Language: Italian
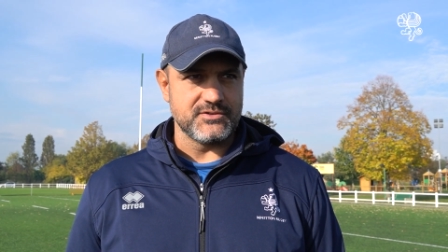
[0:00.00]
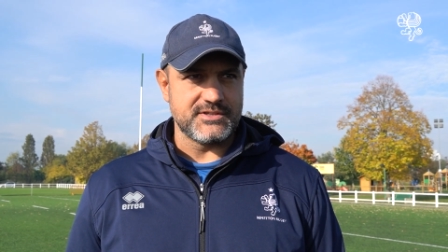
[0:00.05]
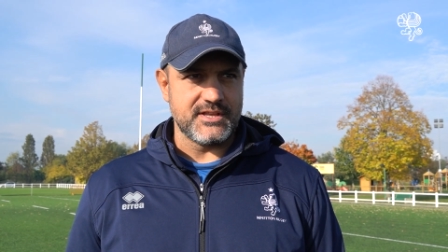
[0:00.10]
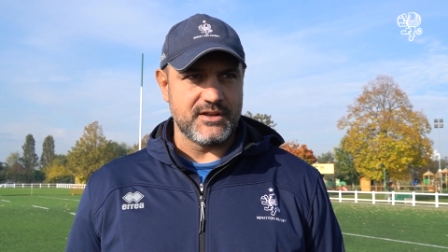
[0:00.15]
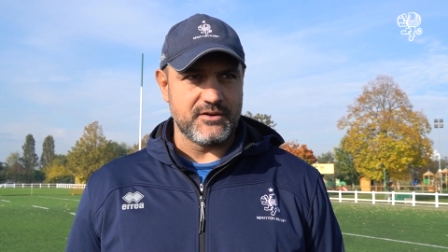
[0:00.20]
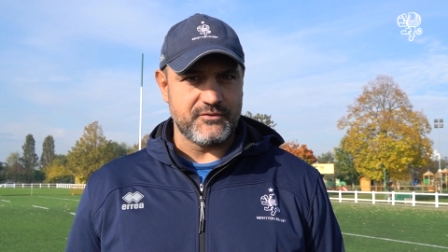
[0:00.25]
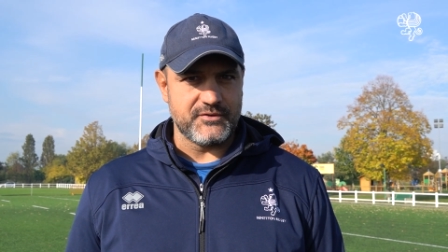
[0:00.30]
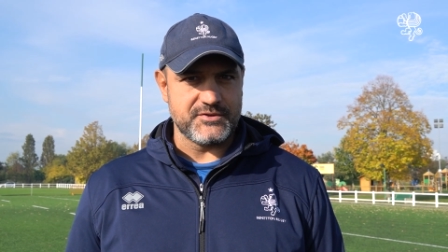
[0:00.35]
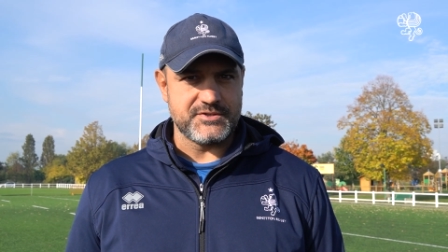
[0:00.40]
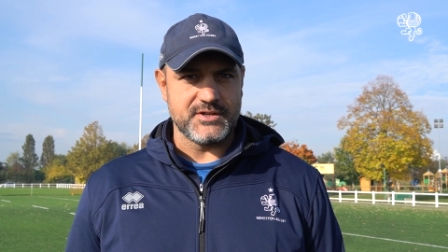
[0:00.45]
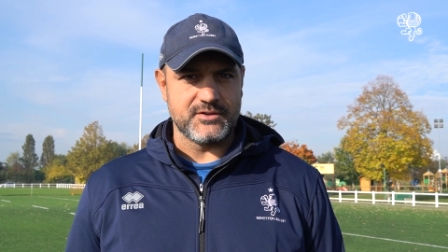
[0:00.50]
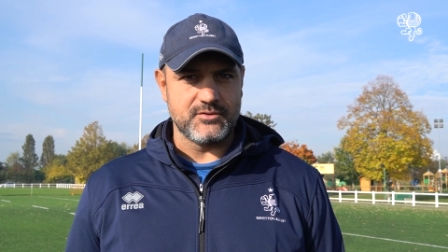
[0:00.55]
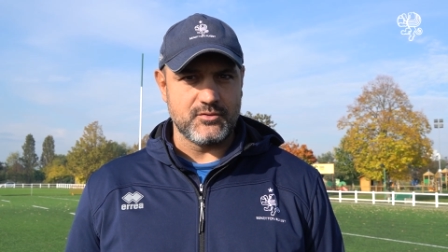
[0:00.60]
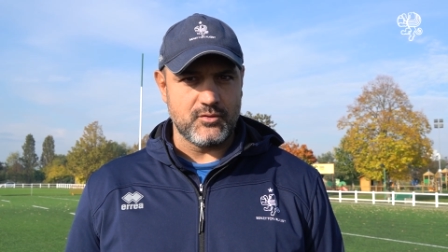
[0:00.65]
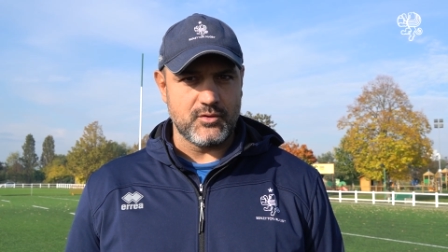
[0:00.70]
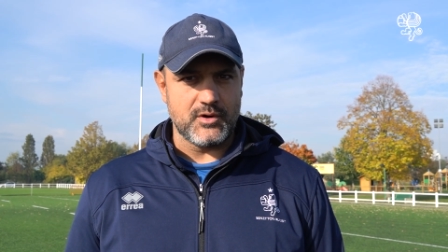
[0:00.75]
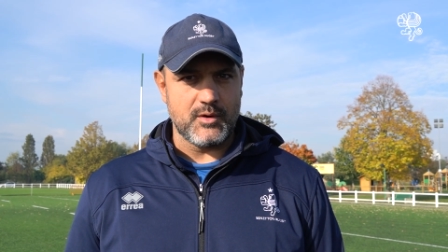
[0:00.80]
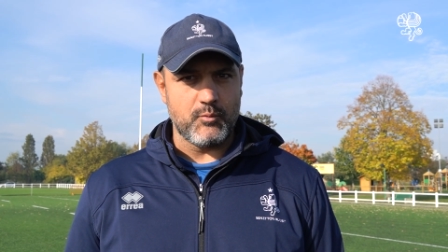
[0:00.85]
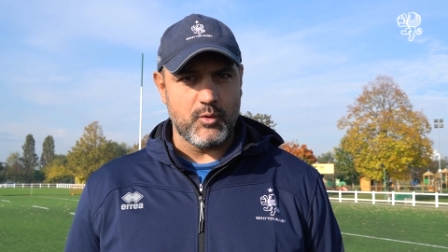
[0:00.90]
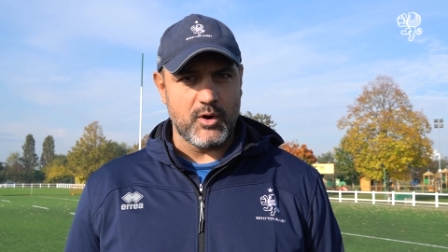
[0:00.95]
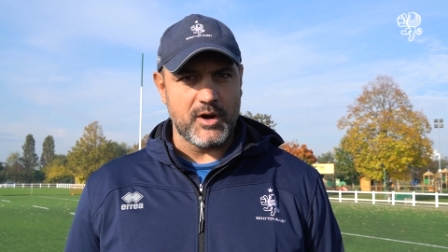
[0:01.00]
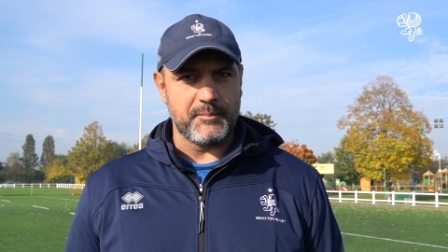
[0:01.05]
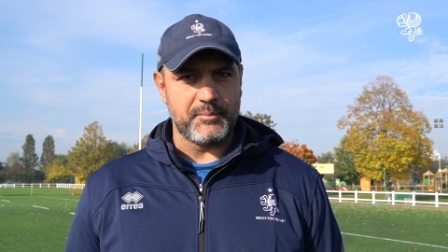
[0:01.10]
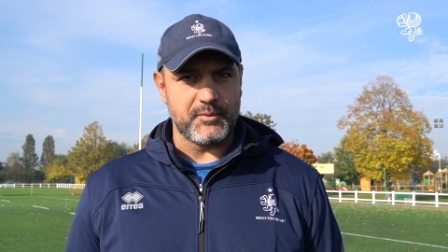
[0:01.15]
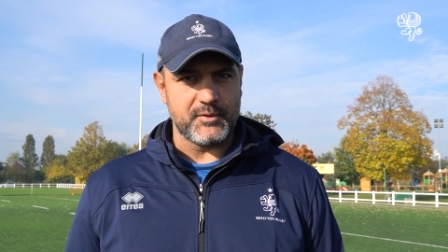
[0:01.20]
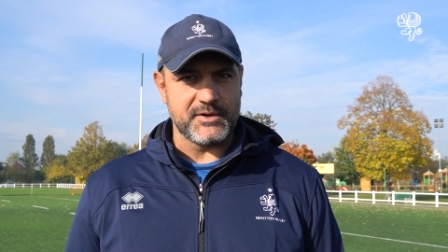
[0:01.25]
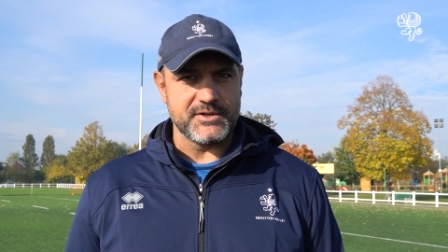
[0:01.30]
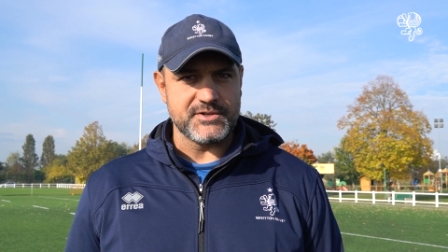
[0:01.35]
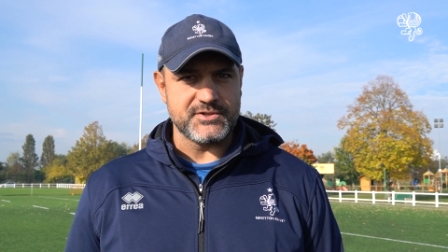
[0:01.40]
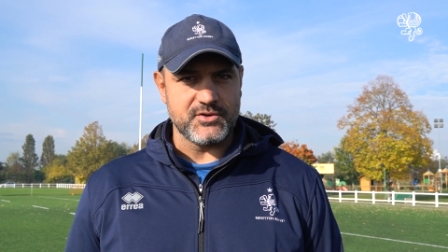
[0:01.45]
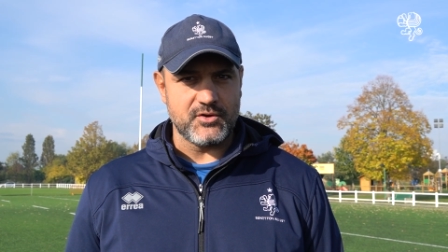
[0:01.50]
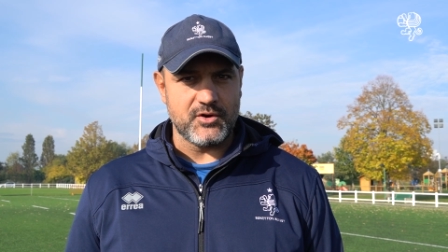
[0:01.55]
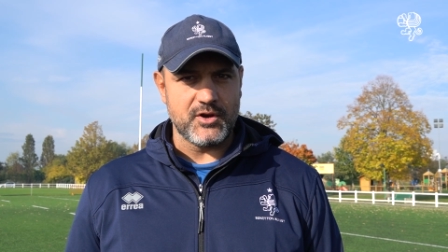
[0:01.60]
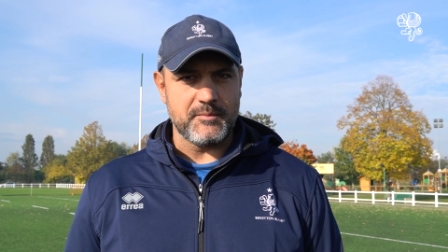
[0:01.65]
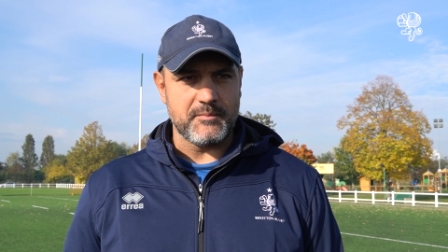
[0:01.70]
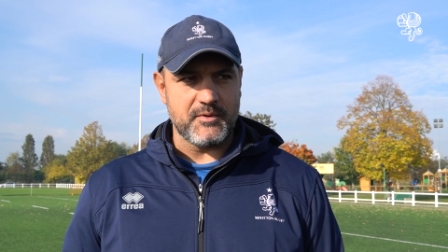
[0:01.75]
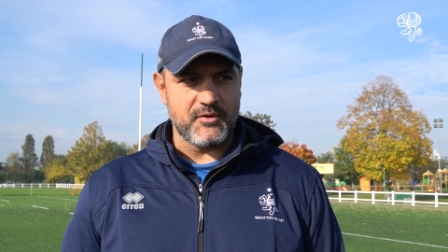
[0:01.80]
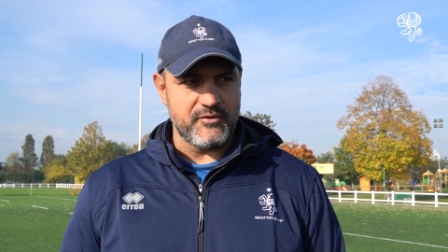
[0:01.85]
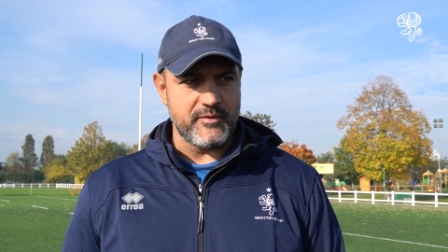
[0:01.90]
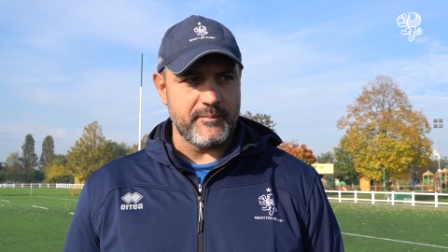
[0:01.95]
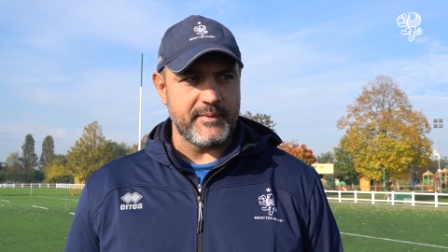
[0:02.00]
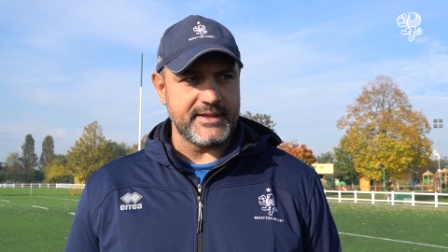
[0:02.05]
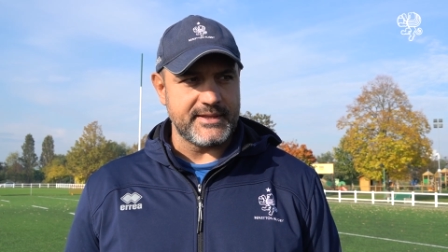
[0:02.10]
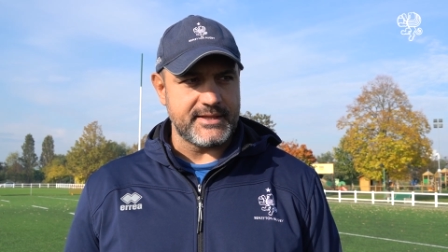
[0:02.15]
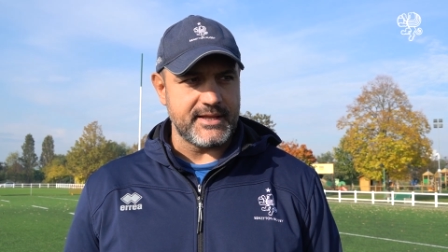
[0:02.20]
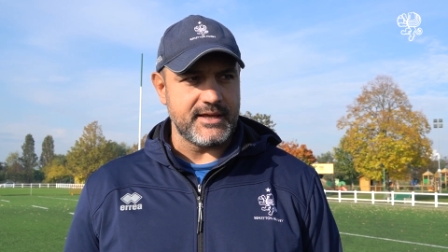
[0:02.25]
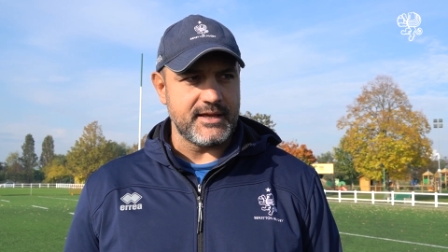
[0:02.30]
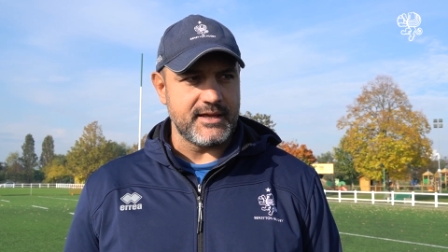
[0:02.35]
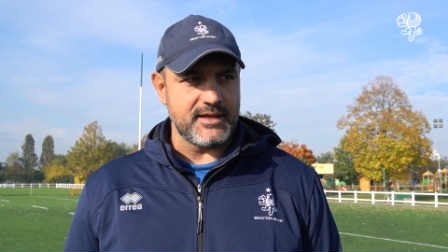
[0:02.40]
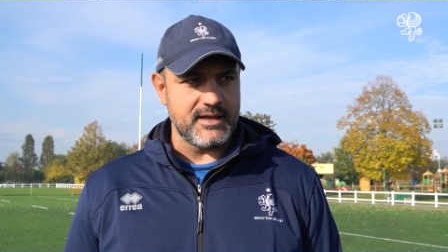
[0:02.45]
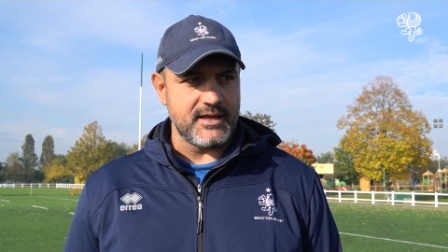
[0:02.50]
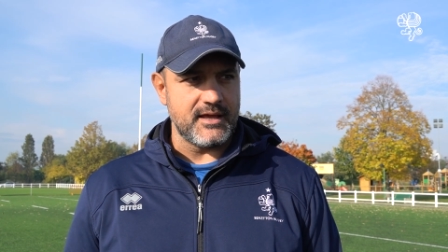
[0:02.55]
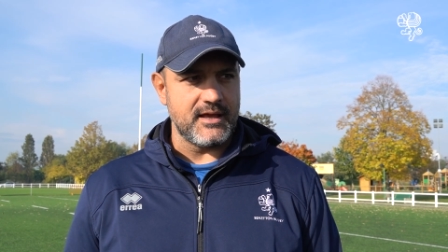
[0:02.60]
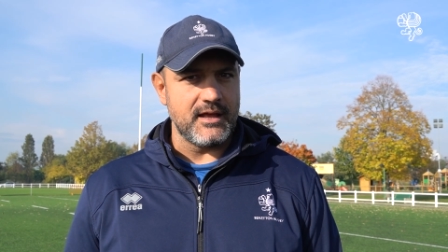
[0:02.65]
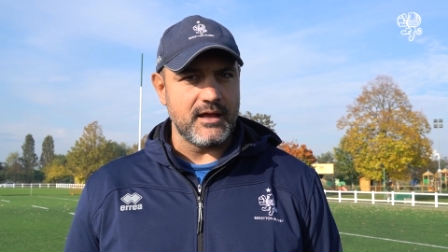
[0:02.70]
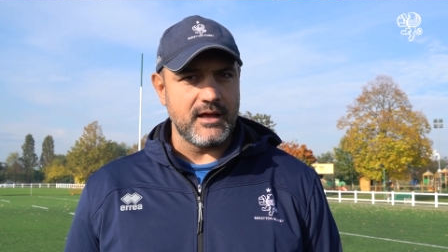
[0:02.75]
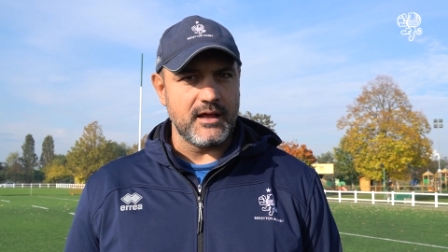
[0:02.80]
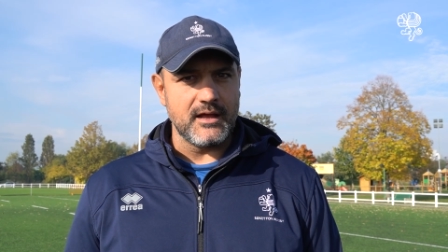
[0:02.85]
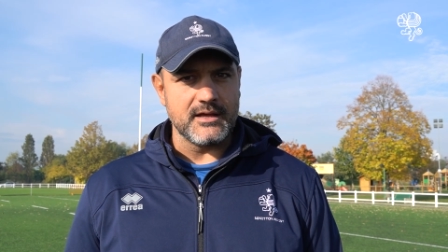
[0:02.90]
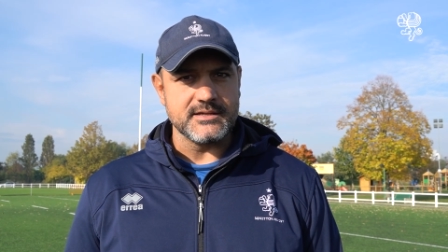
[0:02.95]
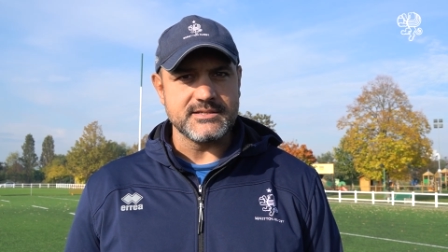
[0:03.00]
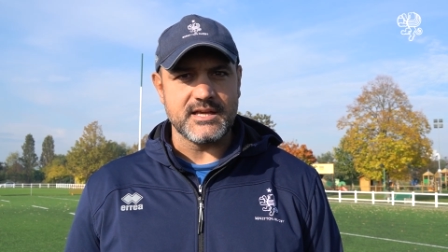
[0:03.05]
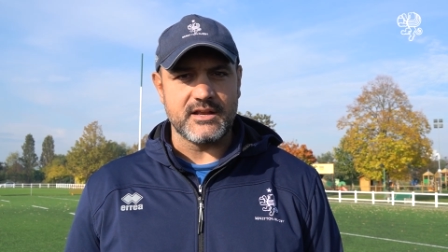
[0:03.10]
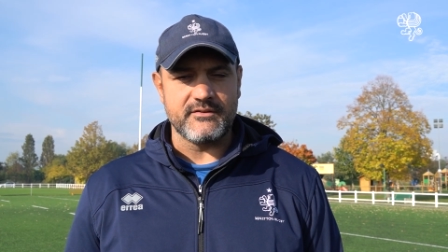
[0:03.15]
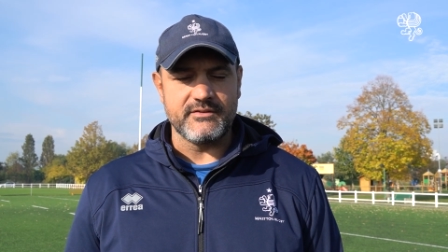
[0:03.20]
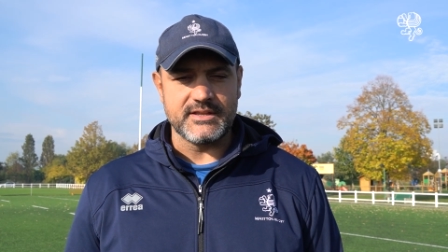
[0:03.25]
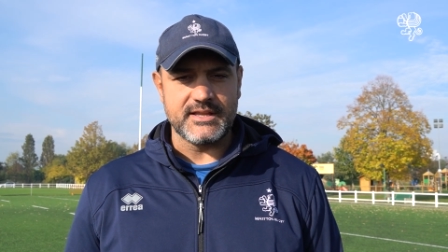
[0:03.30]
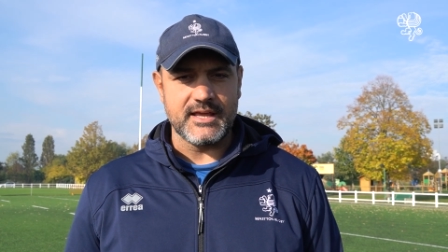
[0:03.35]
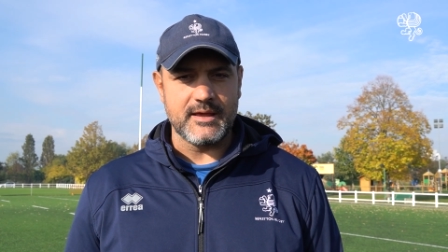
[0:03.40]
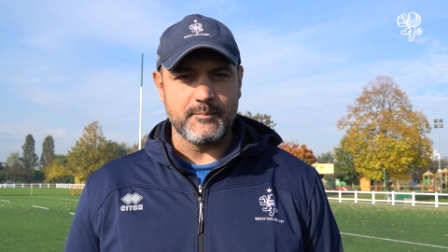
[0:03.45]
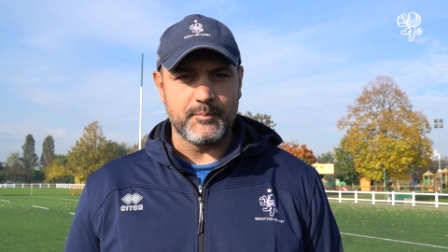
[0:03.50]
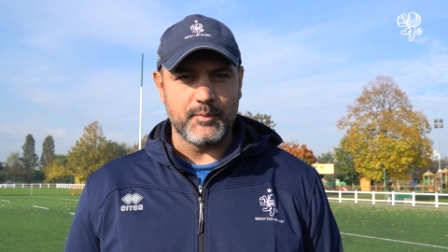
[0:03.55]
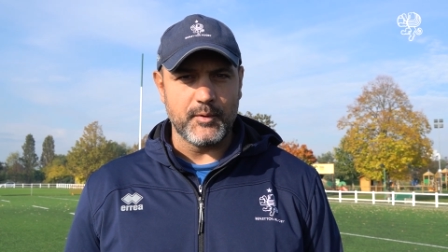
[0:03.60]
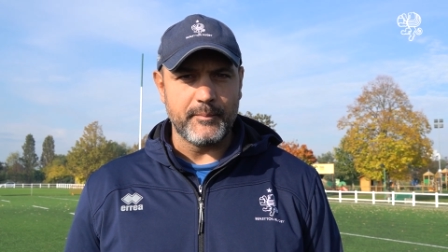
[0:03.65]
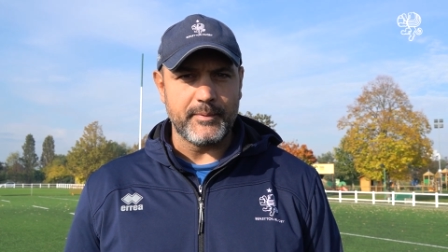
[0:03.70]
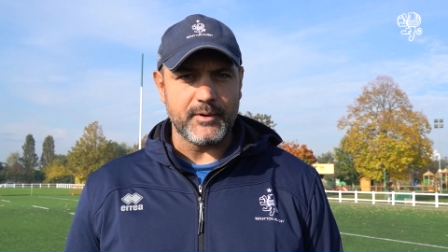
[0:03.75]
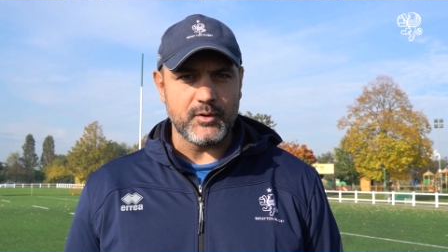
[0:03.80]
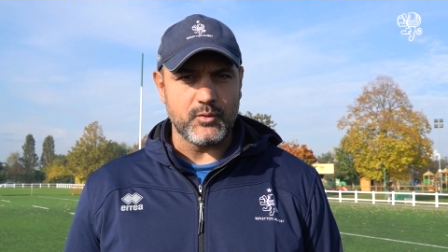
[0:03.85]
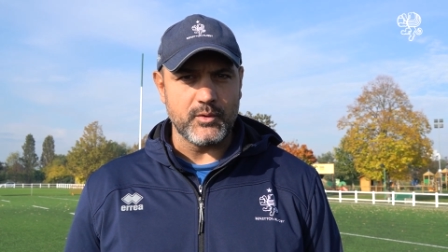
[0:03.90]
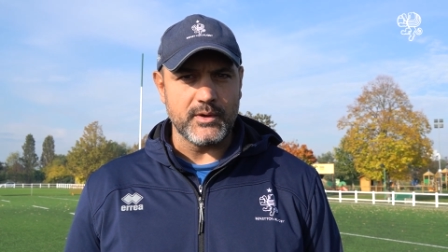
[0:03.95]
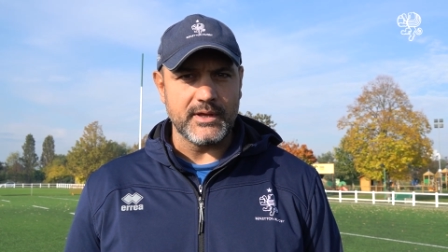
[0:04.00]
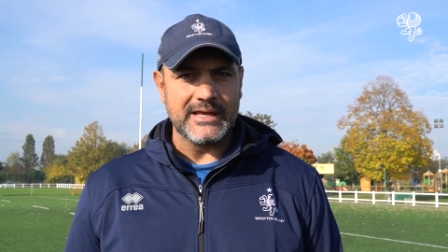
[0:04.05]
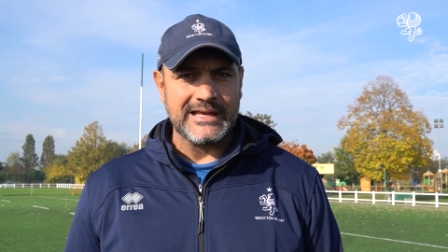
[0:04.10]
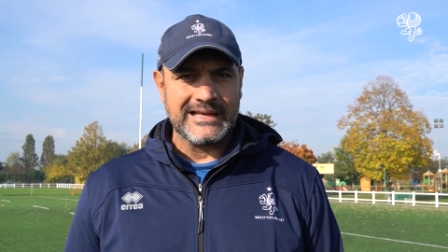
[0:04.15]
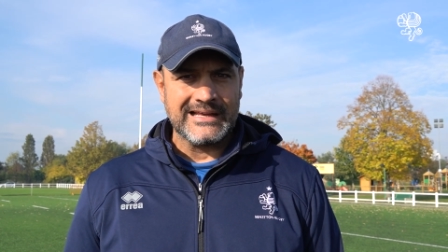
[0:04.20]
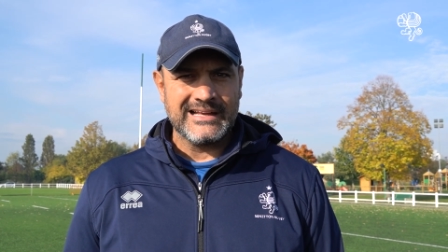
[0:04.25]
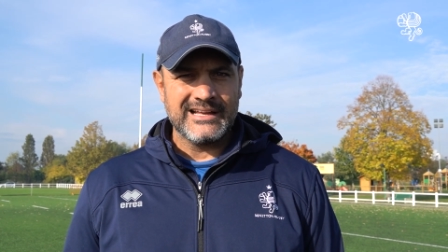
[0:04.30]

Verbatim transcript: stiano facendo una buona progressione, ma ovviamente eh, serve tempo, per cui